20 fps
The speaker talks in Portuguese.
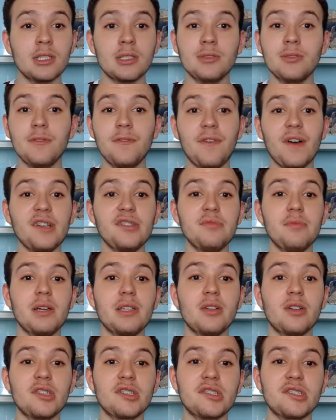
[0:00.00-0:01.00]
Não faz o
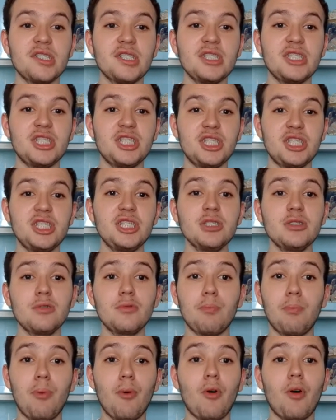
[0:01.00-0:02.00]
menor
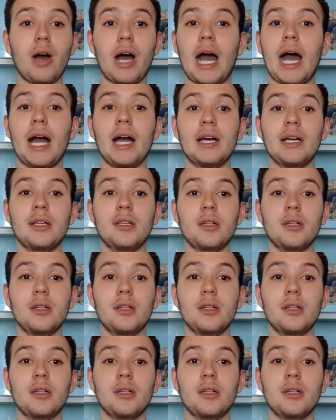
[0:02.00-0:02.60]
sentido, porra.